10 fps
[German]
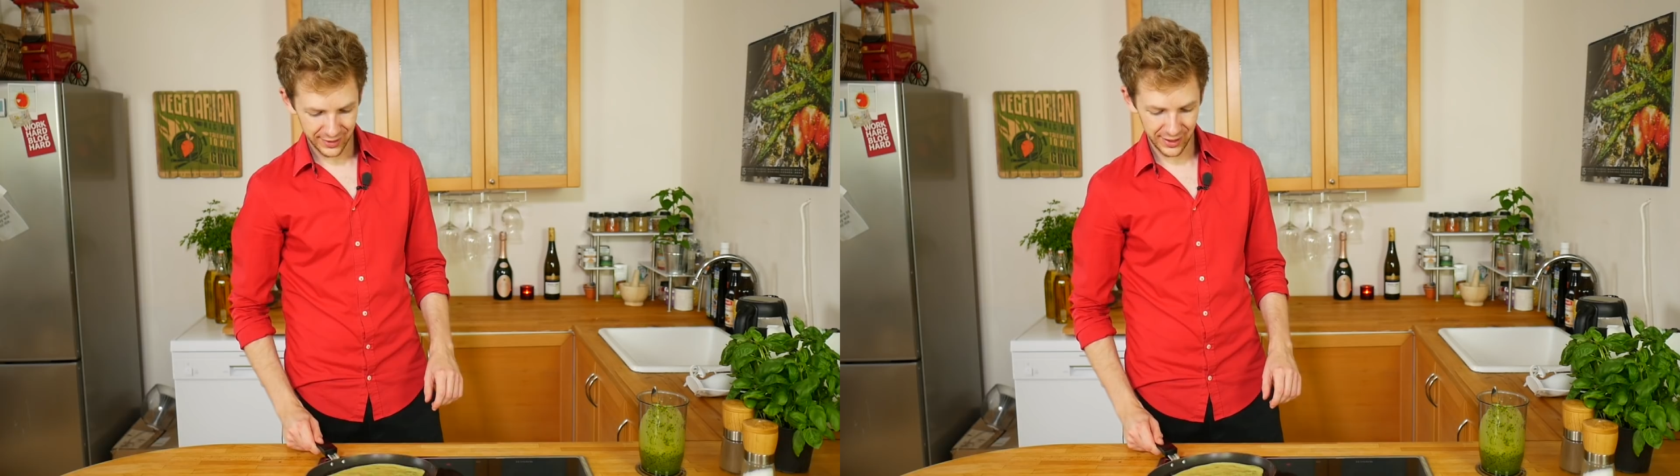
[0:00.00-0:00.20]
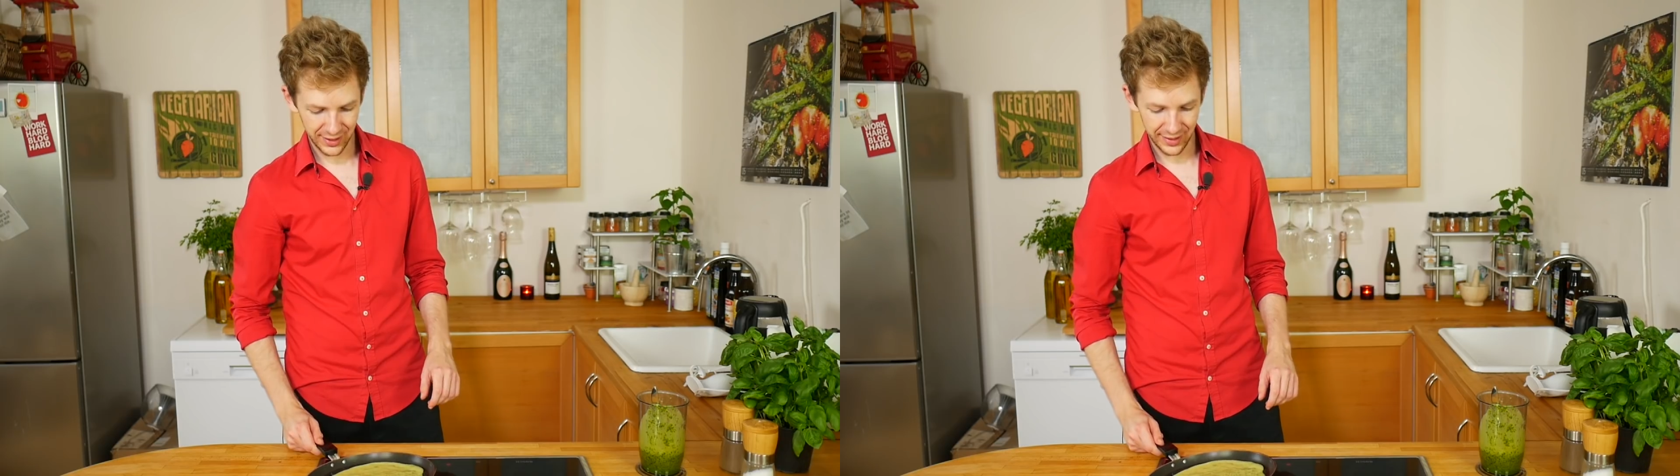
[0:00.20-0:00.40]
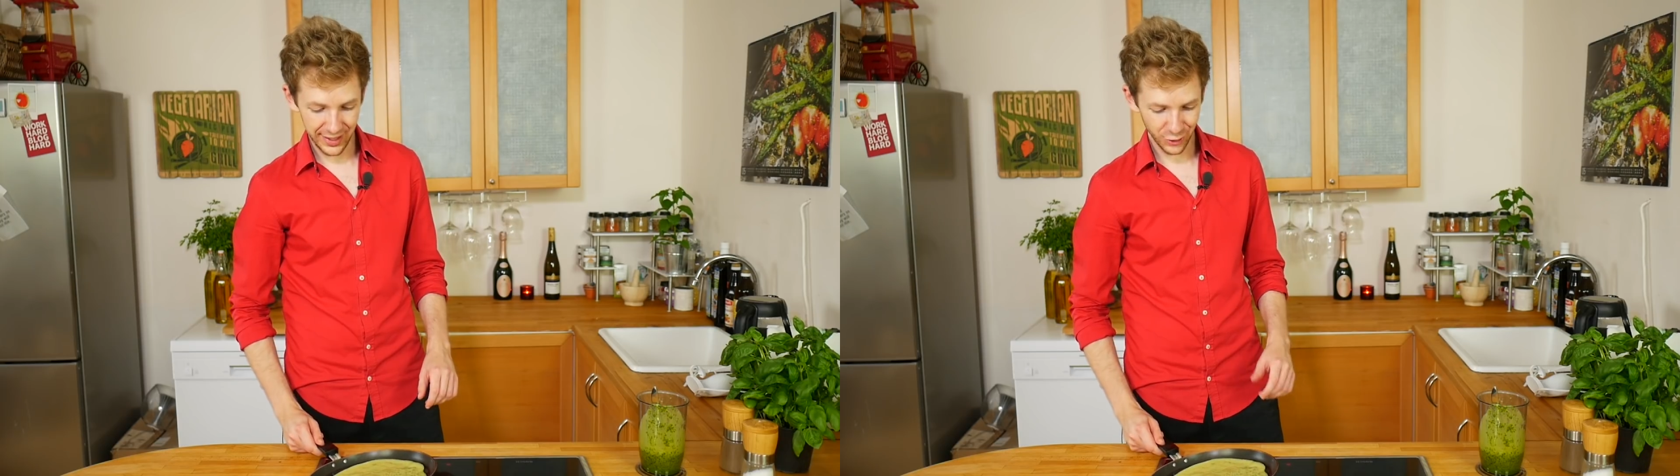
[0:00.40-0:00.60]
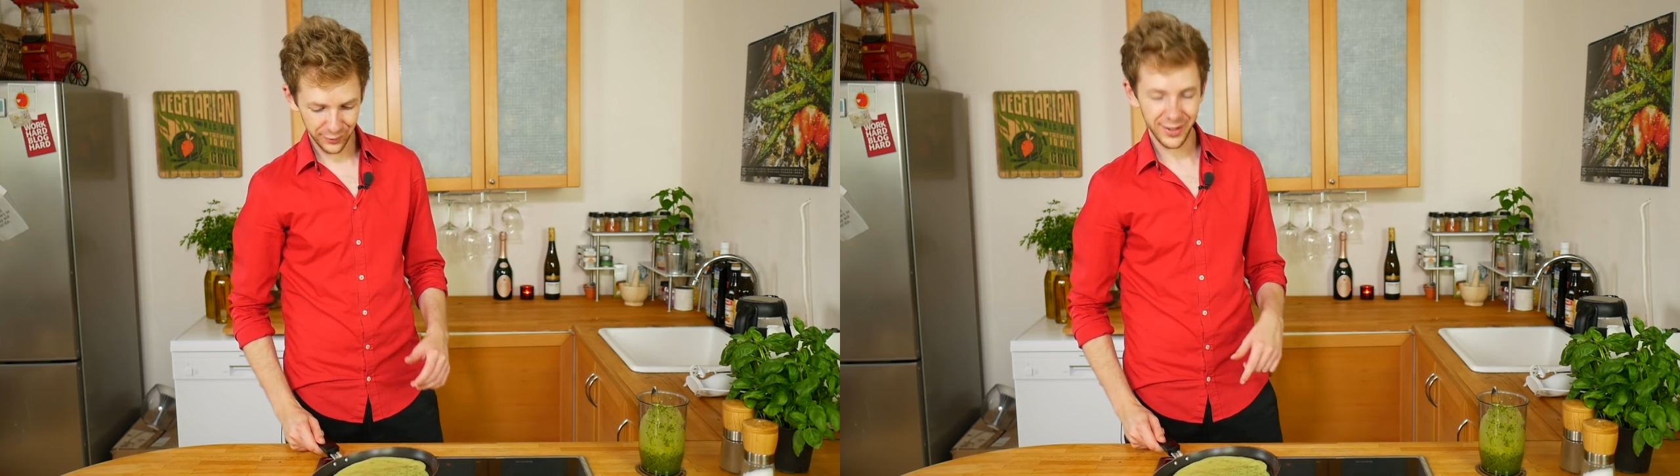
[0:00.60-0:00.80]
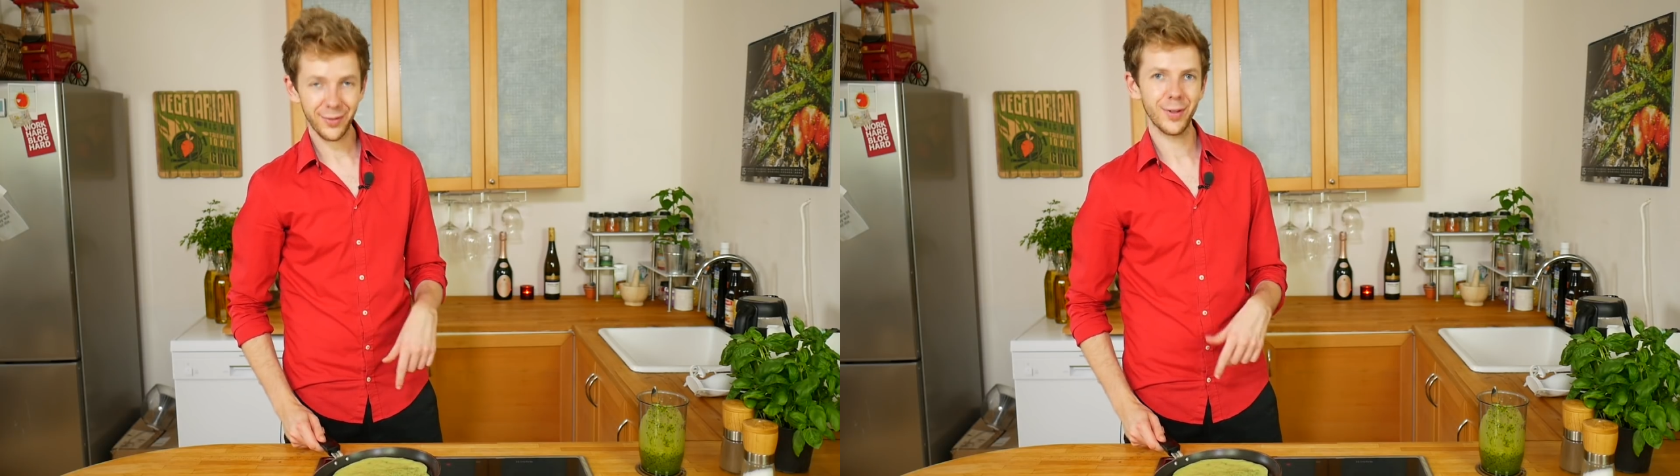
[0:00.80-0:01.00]
Die
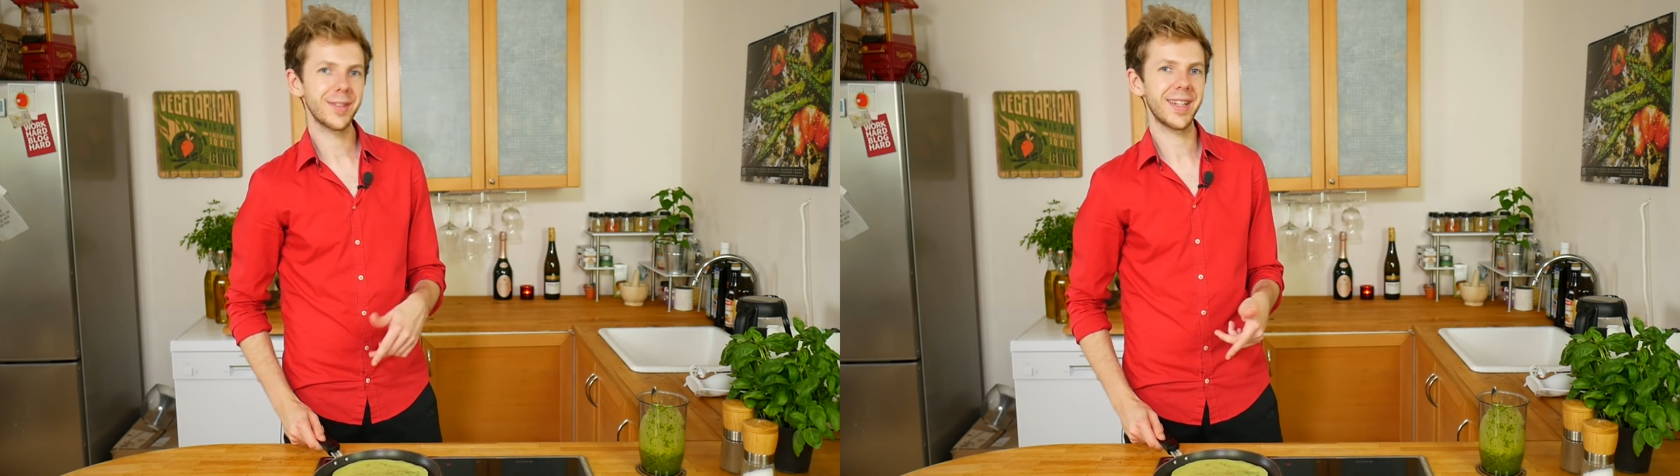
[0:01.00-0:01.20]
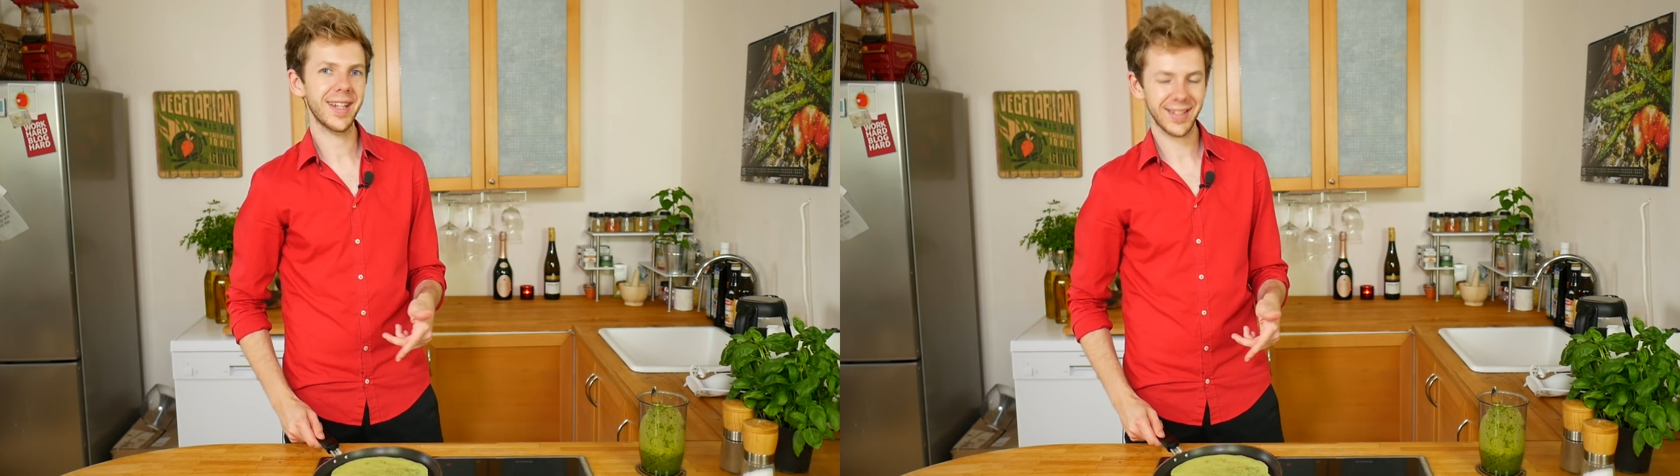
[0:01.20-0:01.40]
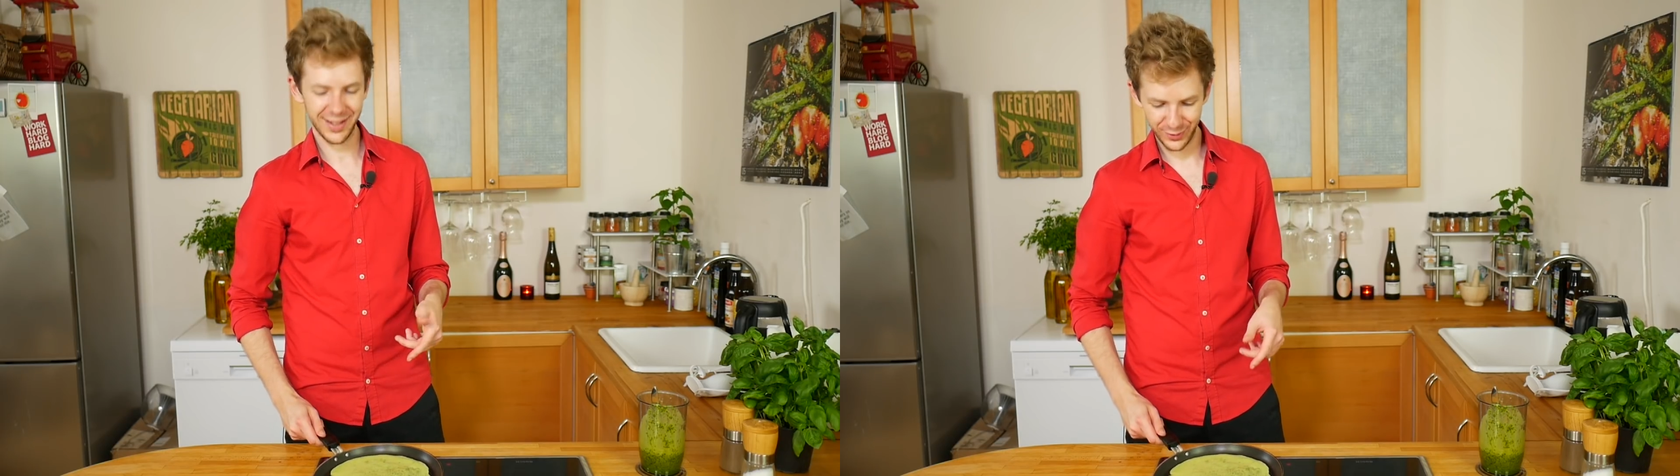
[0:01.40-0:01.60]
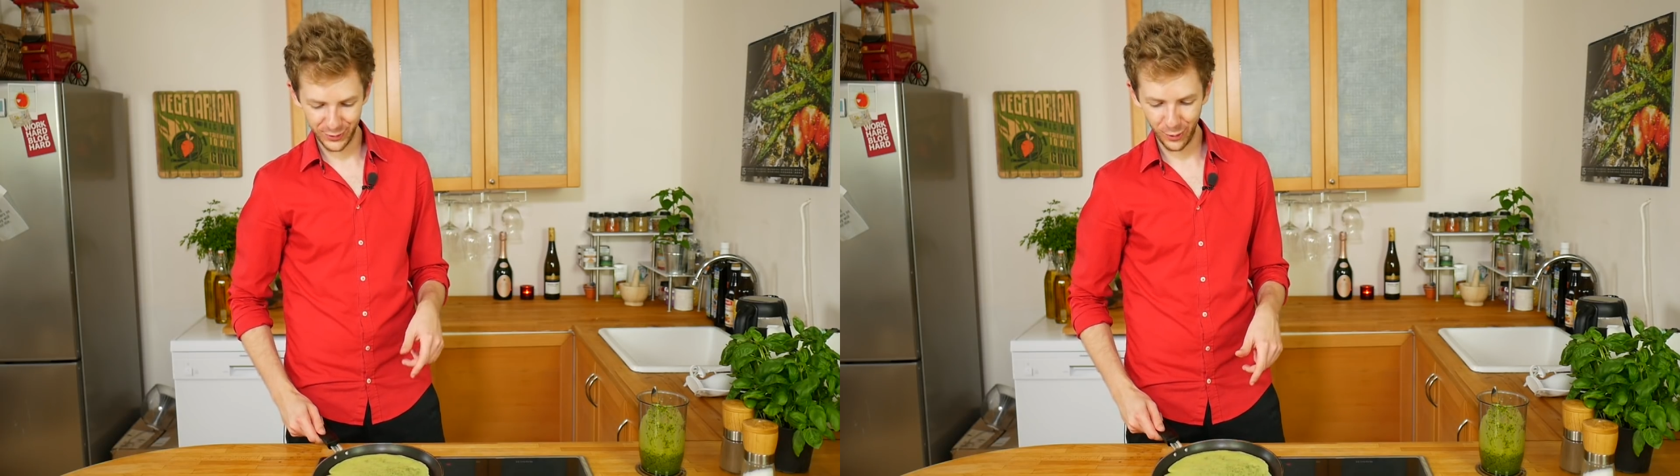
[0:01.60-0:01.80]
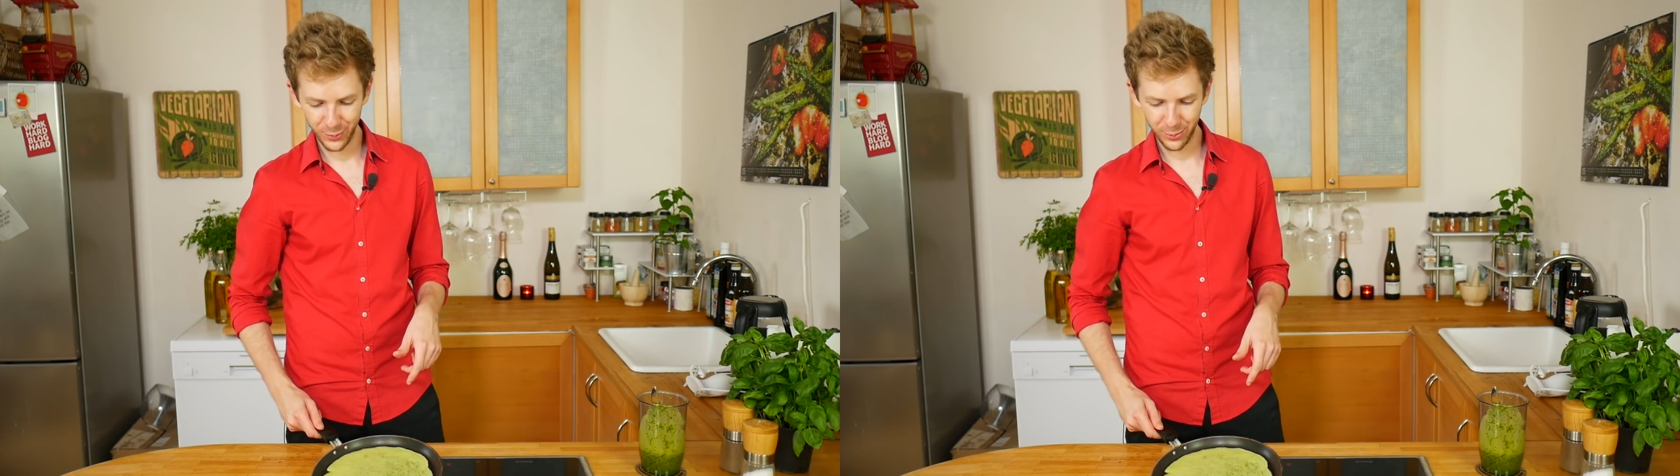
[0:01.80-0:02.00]
Nährstoffe davon sind jetzt
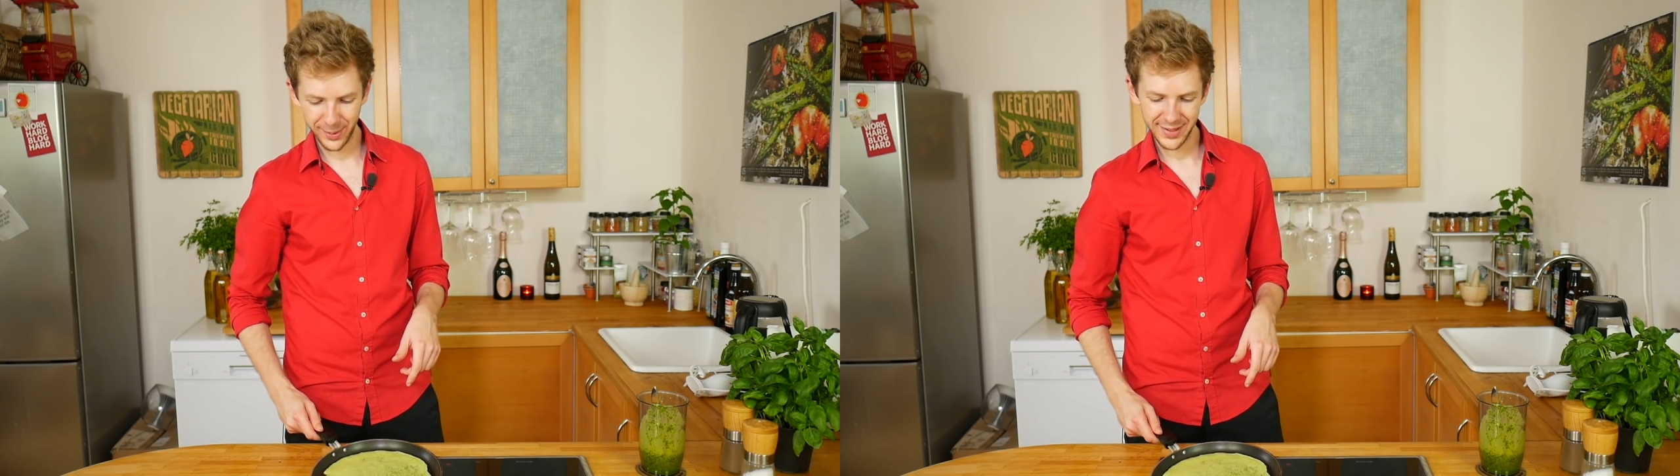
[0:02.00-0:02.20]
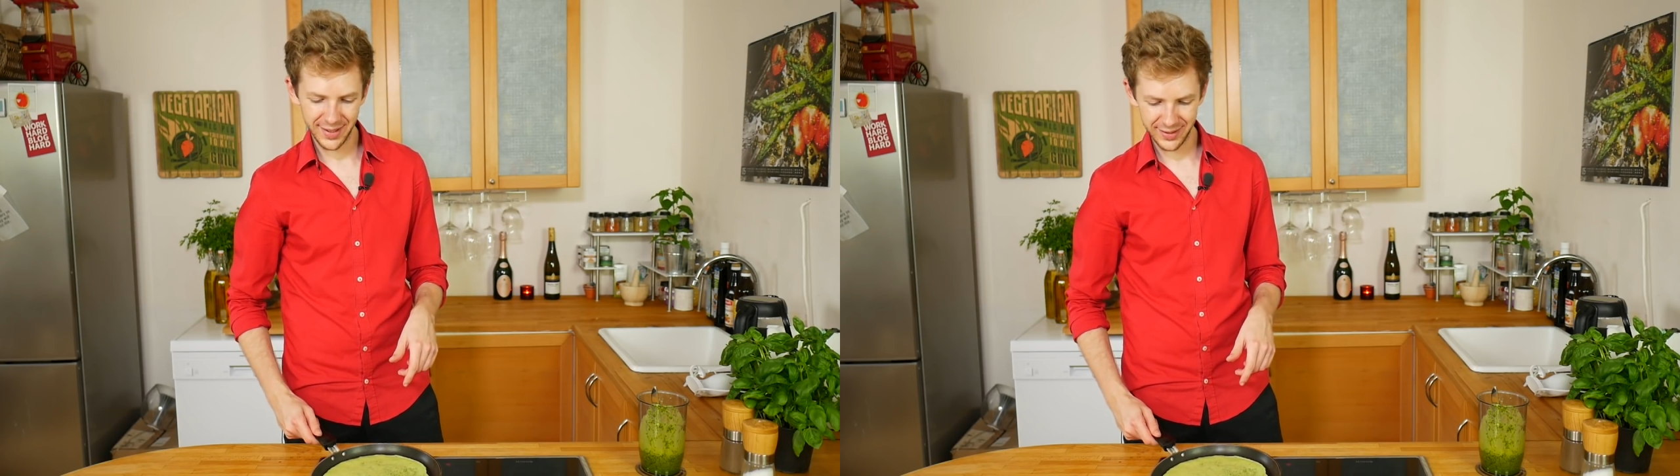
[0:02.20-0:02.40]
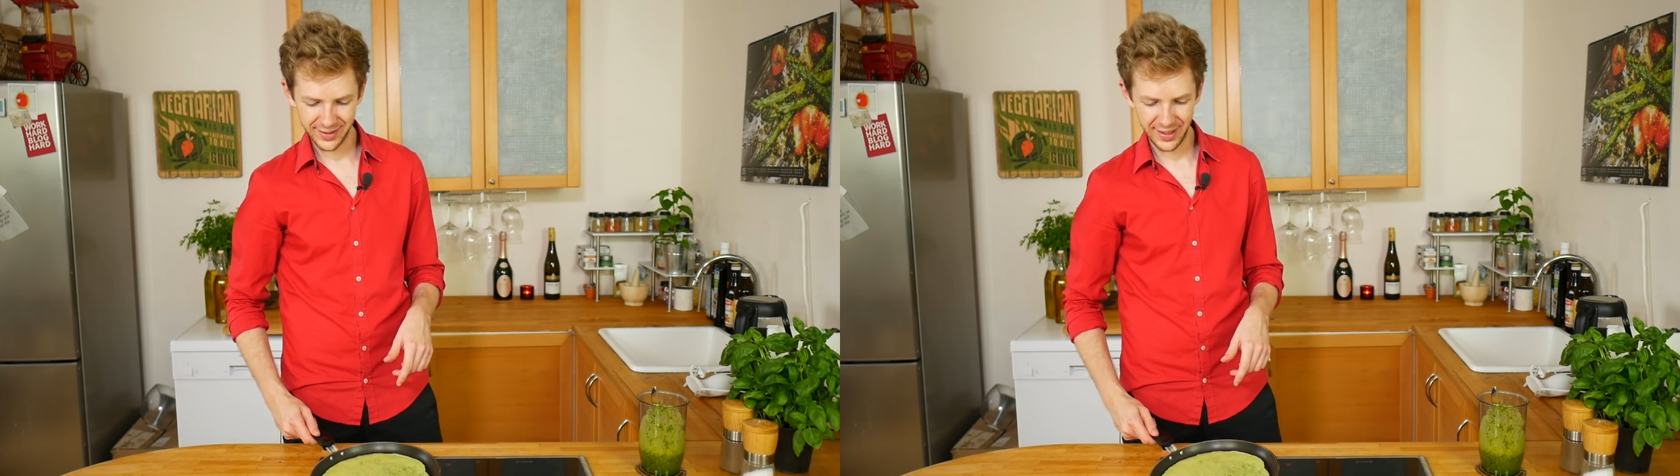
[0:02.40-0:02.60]
natürlich umso besser,